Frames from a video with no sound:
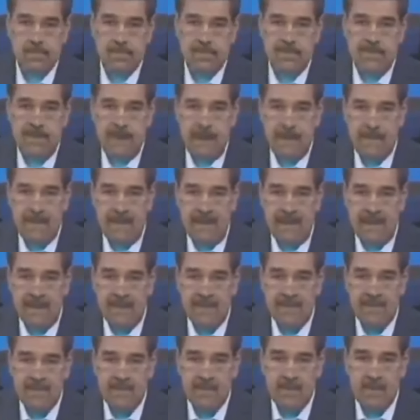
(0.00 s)
Familia
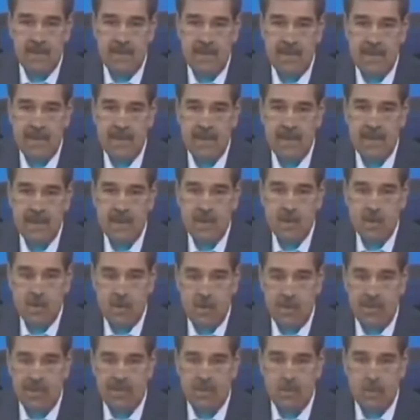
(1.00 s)
venezolana,
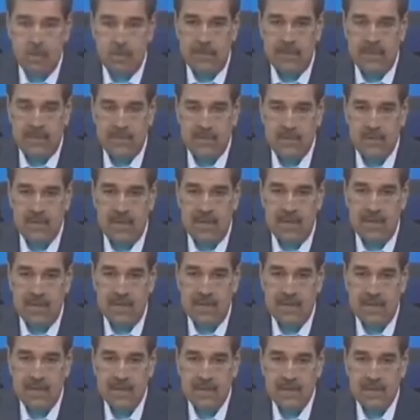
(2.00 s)
juventud venezolana,
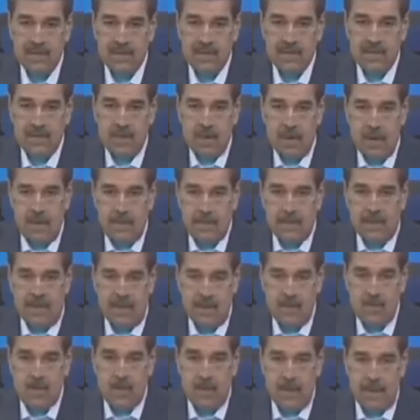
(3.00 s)

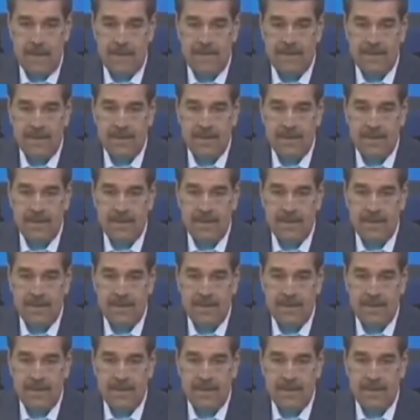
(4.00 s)
hombres y mujeres